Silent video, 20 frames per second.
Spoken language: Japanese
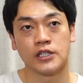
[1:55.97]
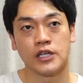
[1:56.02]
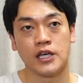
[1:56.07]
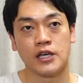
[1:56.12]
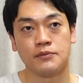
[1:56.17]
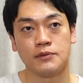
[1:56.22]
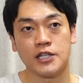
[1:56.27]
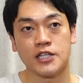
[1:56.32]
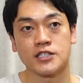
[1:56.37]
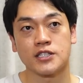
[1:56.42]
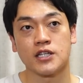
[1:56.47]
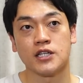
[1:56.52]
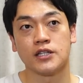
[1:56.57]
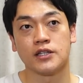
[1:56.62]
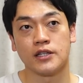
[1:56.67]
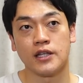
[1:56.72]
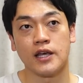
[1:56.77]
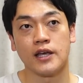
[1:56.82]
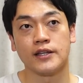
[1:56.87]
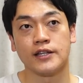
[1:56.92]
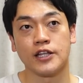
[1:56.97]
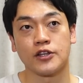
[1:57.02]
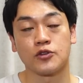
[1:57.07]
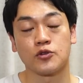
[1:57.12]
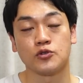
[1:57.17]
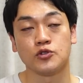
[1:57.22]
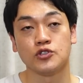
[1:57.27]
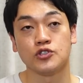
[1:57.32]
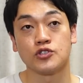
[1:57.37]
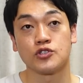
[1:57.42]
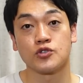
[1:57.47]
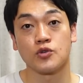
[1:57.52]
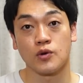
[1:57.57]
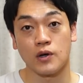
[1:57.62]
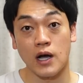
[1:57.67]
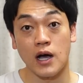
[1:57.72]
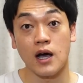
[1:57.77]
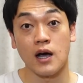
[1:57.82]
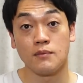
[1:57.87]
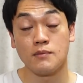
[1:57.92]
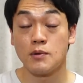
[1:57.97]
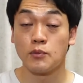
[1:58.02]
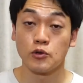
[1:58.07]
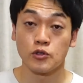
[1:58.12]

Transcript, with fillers: えー、皆さんね、ネットニュースとか、まあ、